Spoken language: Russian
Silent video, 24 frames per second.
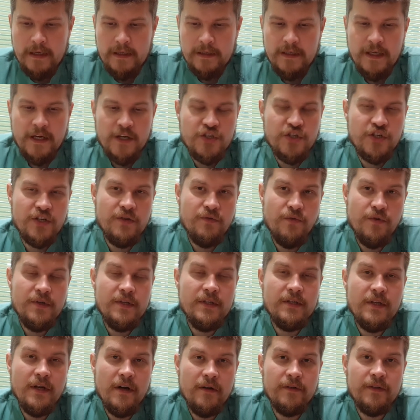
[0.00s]
Также его
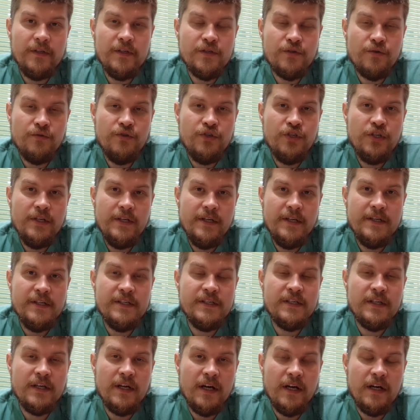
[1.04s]
недавно исключили
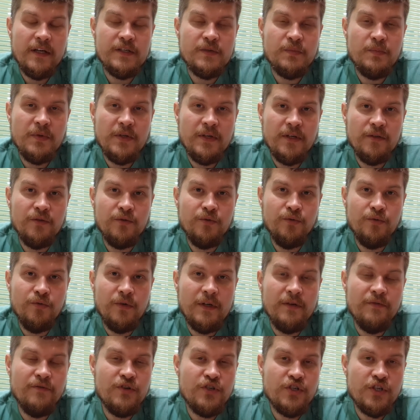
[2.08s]
из
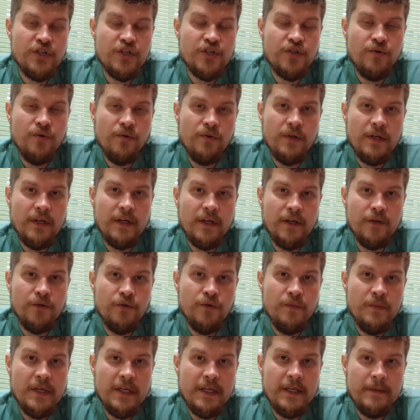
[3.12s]
аспирантуры Высшей школы
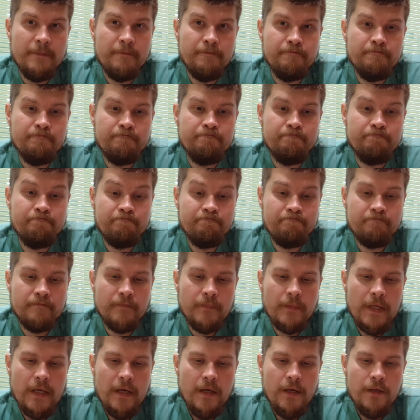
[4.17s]
экономики.
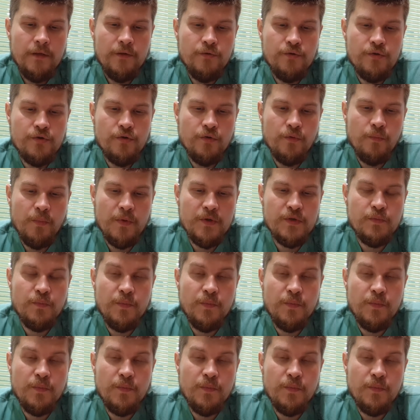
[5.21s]
То есть он